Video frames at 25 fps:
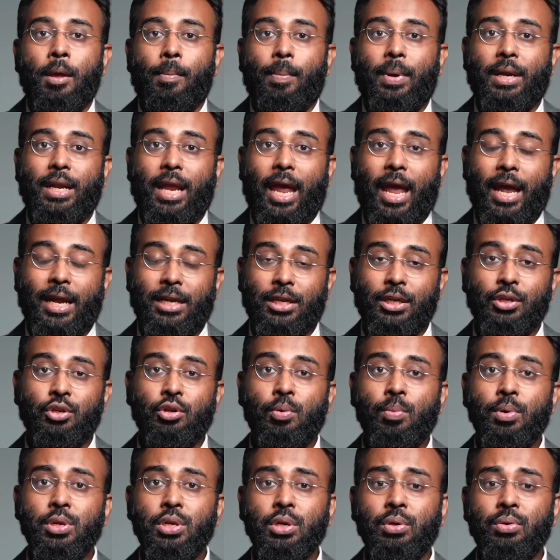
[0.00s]
বাট একটা
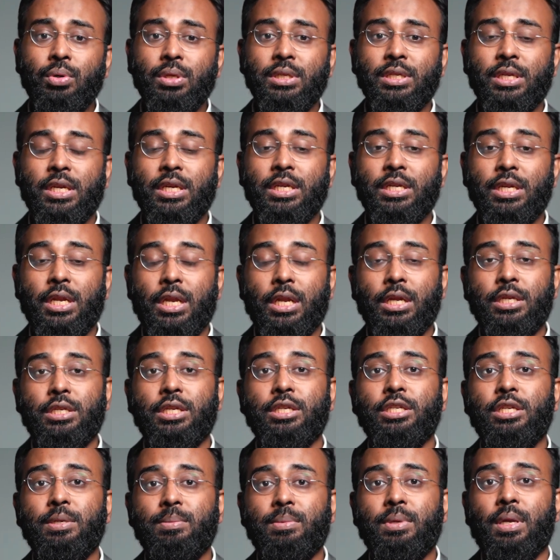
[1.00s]
সময় যখন যে
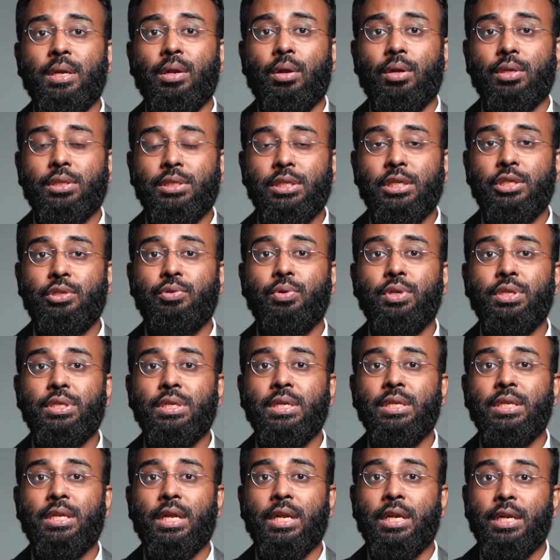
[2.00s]
রিলেশনশিপটার
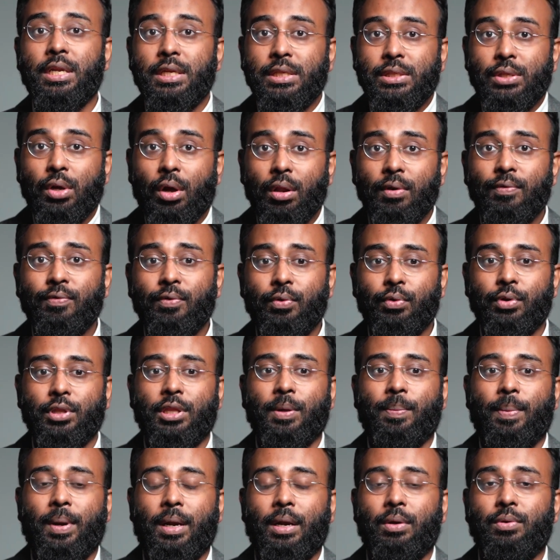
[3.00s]
সিচুয়েশানটা রিজলভ
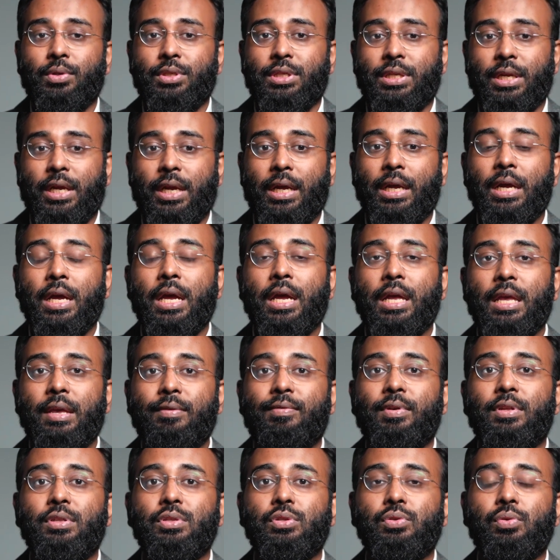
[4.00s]
করতে পারলো সে
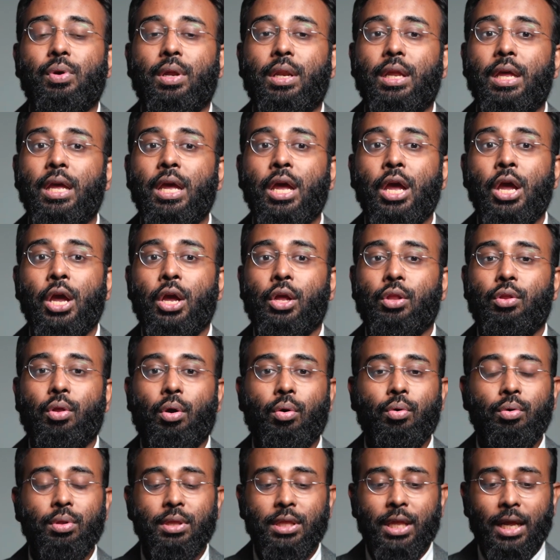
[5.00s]
ইভেনচুয়ালি
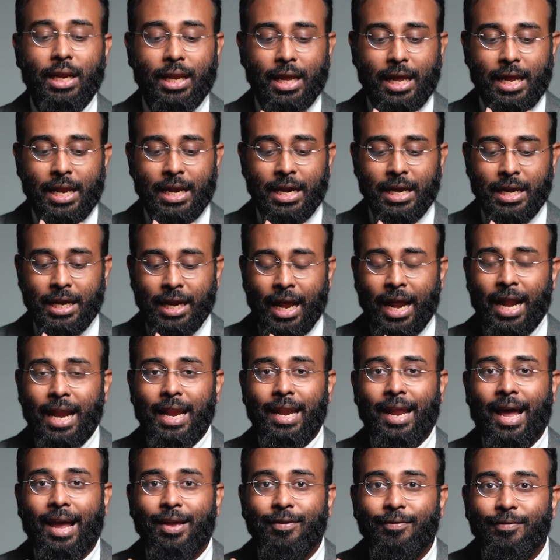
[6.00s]
তখন তার এন্টায়ার
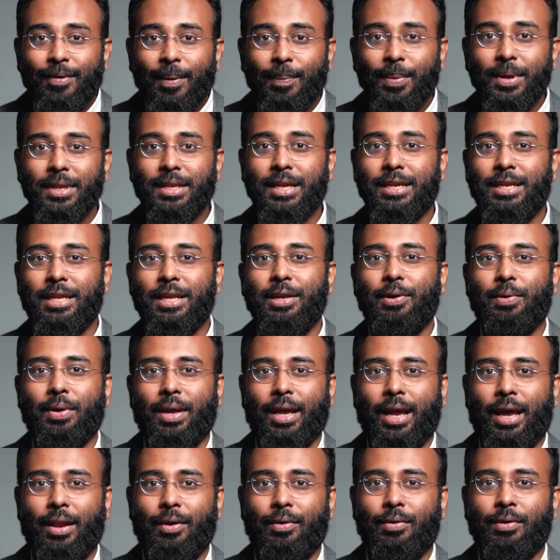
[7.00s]
লাইফ ম্যাপিংটা ঠিক
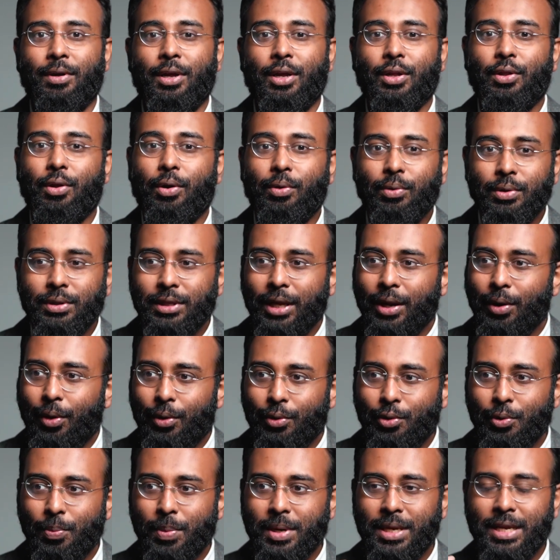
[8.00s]
হয়ে গেল তখন তার
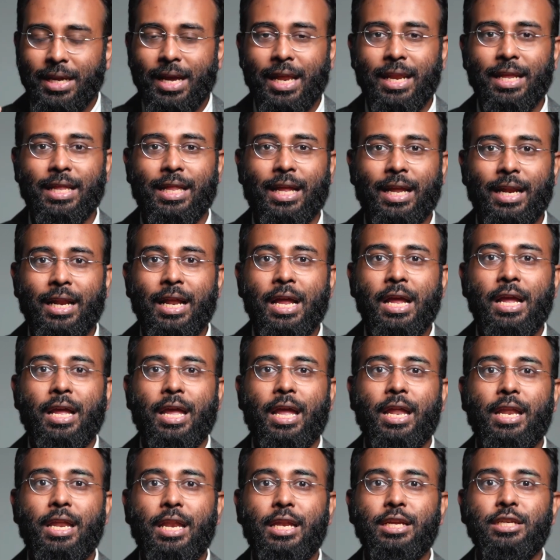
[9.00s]
অটোমেটিক্যালি তার
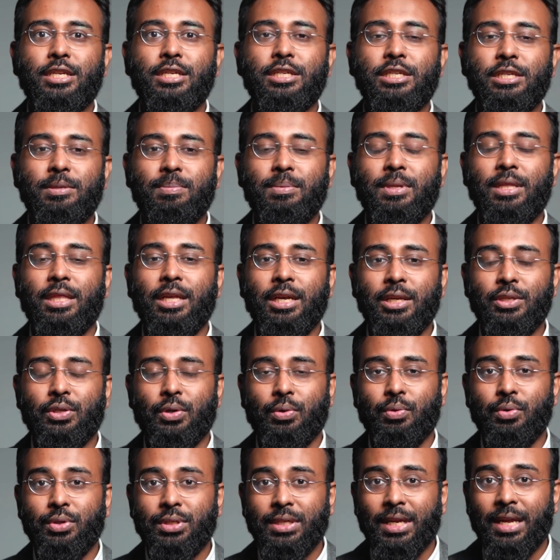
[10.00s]
রিলেশনশিপটা থেকে
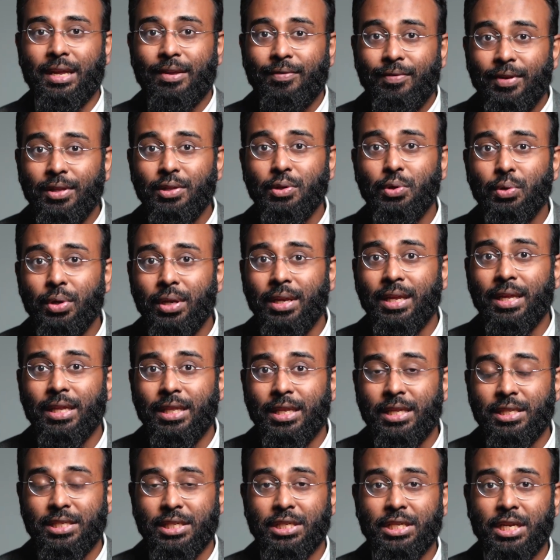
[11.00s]
যখন সে ইভেনচুয়ালি
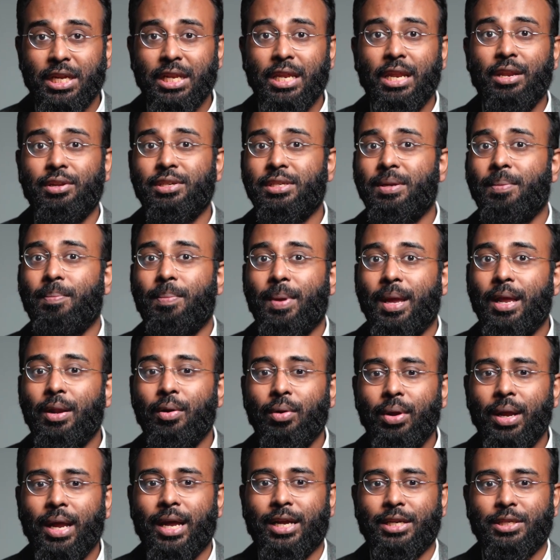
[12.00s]
ডিসিশন নিলে সে বের
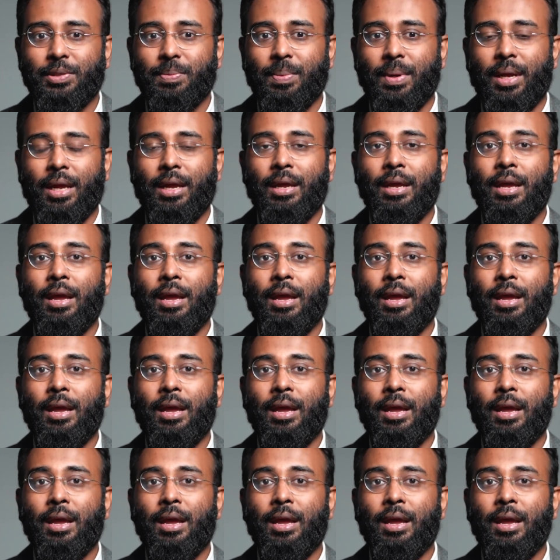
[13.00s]
হয়ে আসবে